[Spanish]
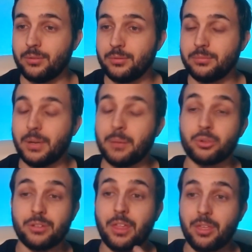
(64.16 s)
¿Vale?
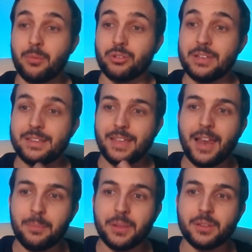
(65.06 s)
Pues decimos
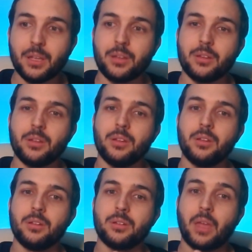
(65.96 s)
literalmente
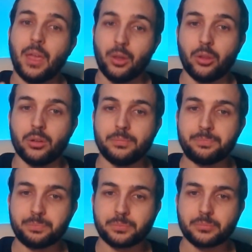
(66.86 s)
en código.
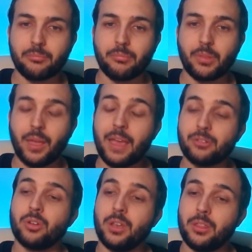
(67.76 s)

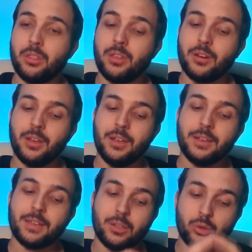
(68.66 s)
Esto quiere decir
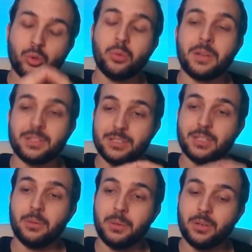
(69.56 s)
que tú vas a
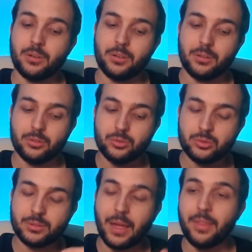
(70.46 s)
escribir
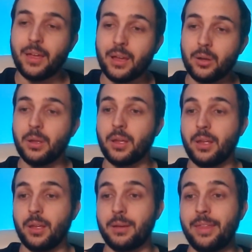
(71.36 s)
cada,
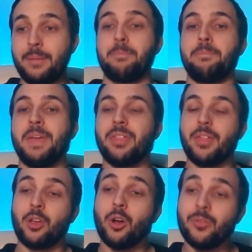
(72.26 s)
eh, cada pieza
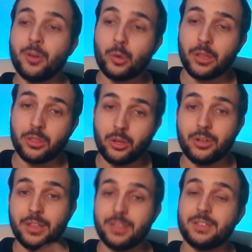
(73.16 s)
de configuración
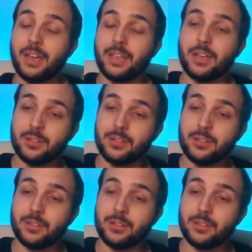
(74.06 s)
necesaria